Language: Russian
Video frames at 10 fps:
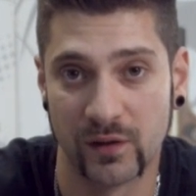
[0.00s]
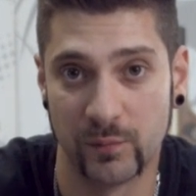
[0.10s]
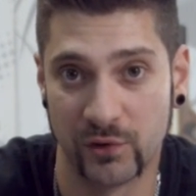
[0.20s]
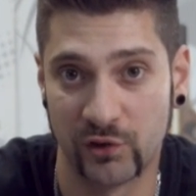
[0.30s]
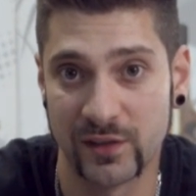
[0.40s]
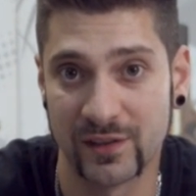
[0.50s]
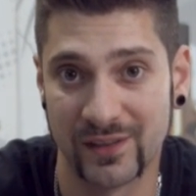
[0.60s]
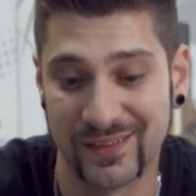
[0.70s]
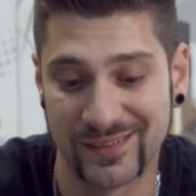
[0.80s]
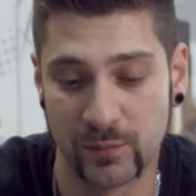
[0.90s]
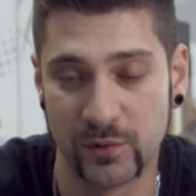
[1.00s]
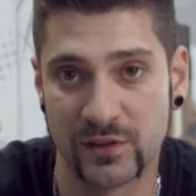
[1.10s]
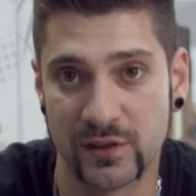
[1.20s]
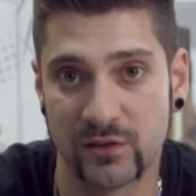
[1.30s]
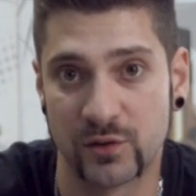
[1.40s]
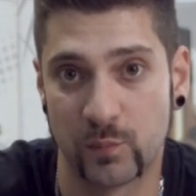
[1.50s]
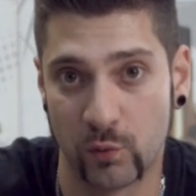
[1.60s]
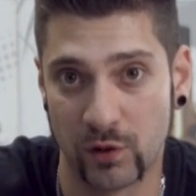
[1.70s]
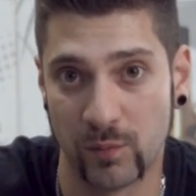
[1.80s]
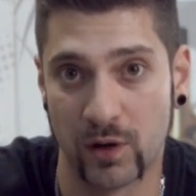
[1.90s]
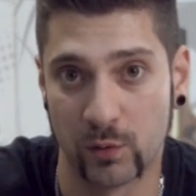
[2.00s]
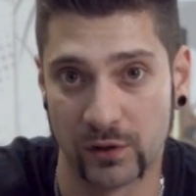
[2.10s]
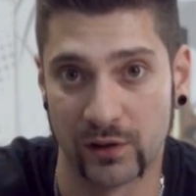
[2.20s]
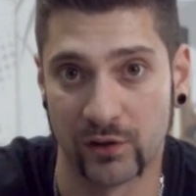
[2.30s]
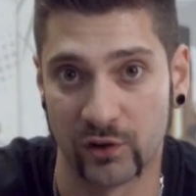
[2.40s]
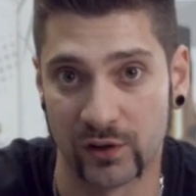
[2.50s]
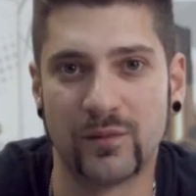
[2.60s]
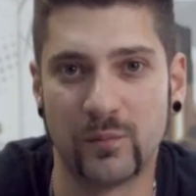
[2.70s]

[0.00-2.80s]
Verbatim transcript: Обязательно не забыть сделать пол оборота назад.